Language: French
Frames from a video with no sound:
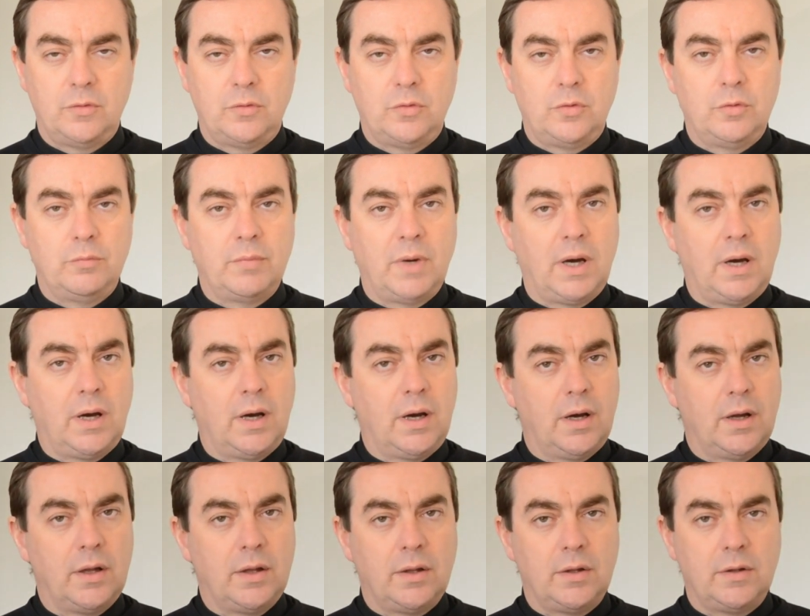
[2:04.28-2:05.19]
Tu m'as
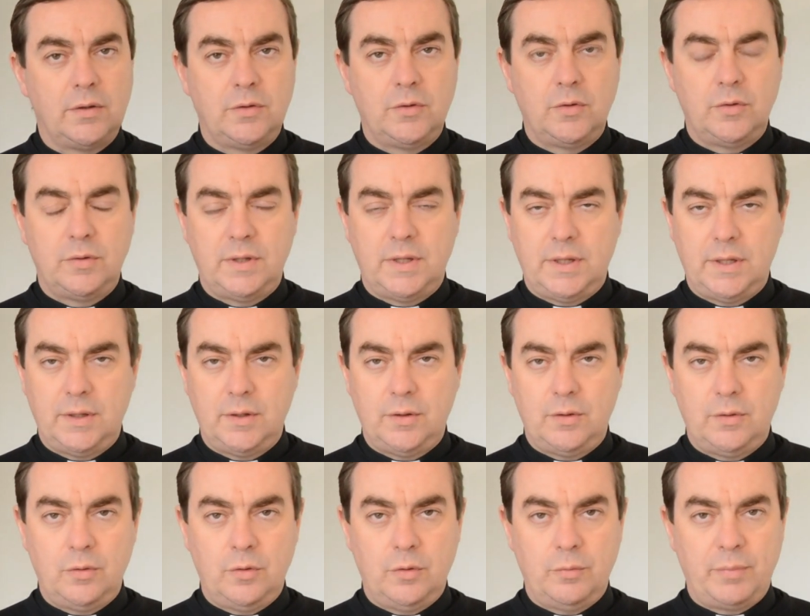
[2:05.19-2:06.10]
Donner
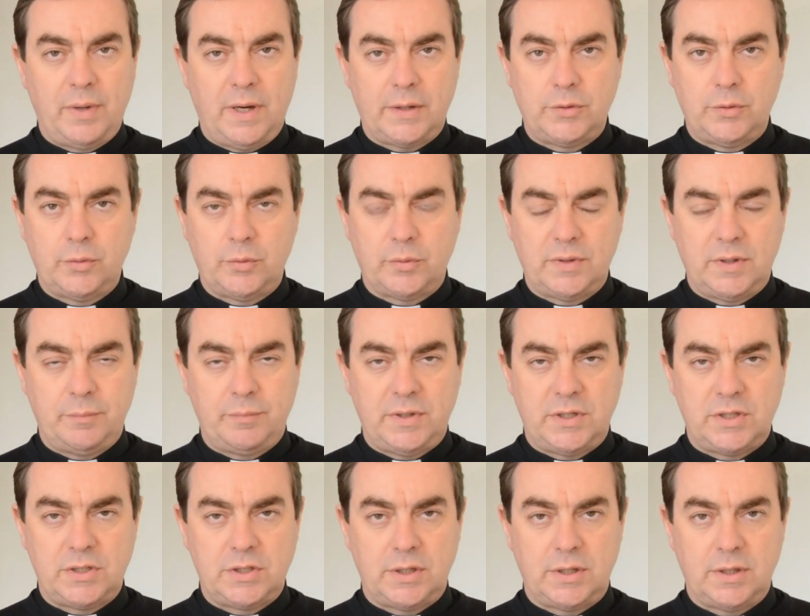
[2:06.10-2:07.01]
le pardon des
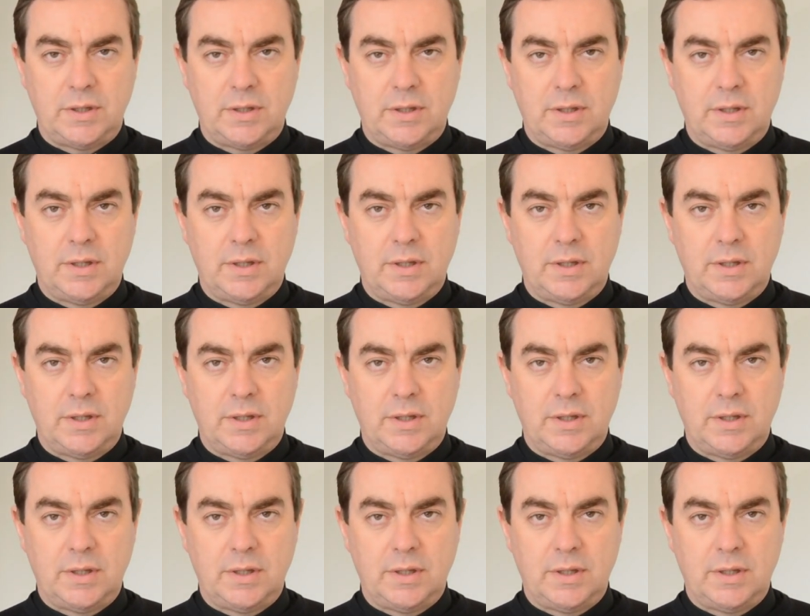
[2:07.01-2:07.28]
péchés.